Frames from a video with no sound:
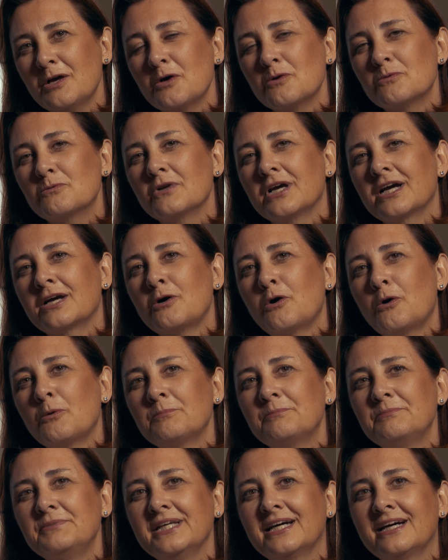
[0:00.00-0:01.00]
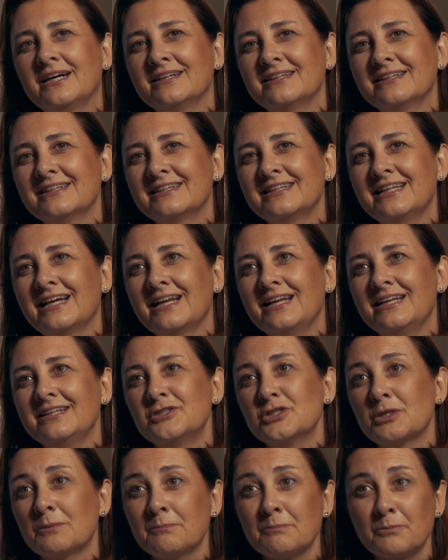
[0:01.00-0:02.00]
una coppia dal
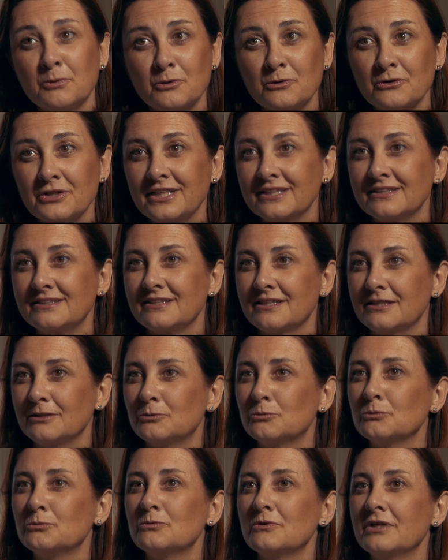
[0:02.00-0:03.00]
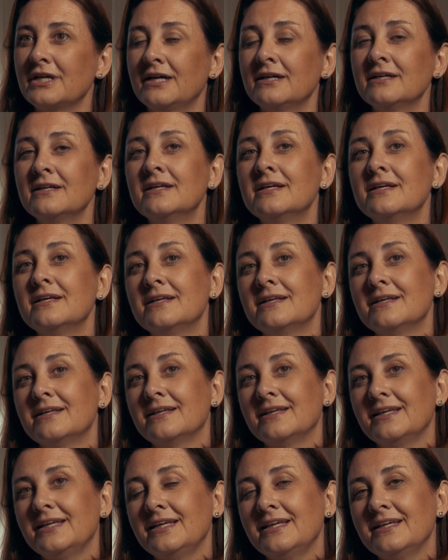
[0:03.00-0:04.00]
Giappone addirittura,
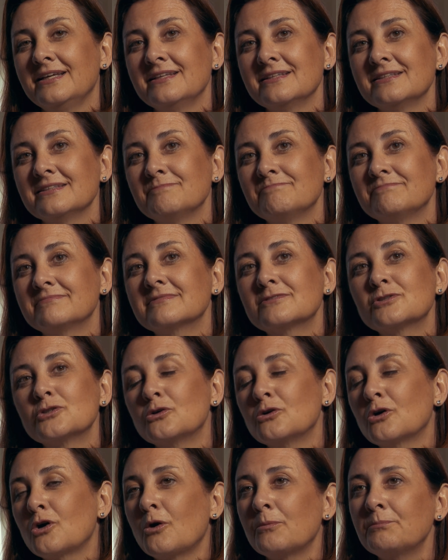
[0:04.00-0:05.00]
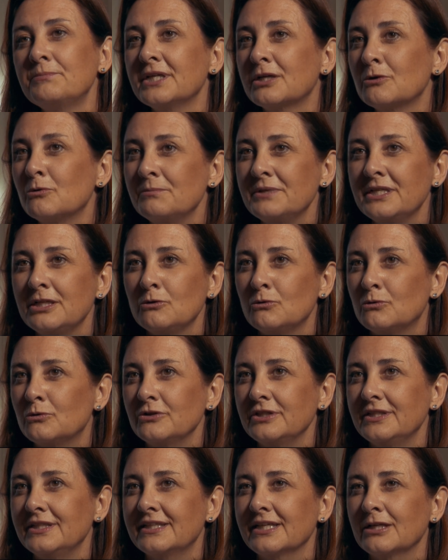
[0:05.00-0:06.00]
e sono coppie come
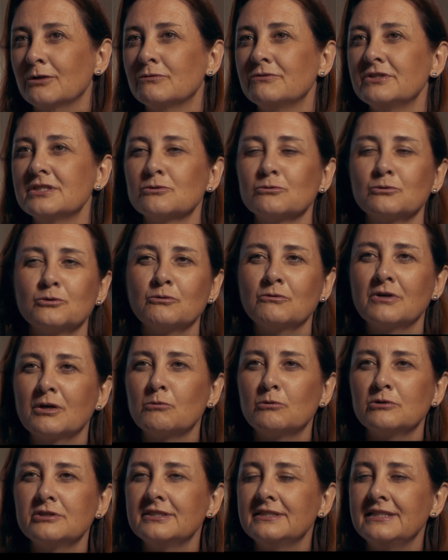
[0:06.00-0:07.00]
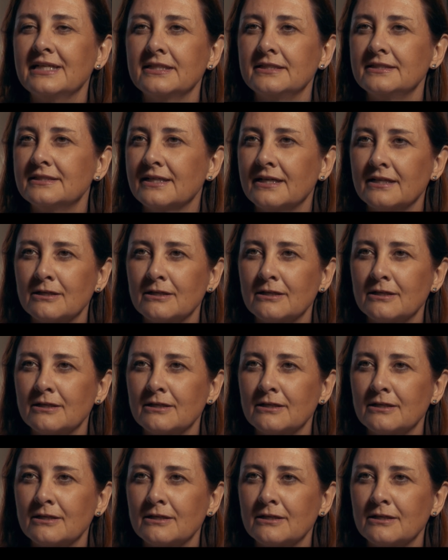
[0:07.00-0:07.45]
noi che hanno vissuto una quotidianità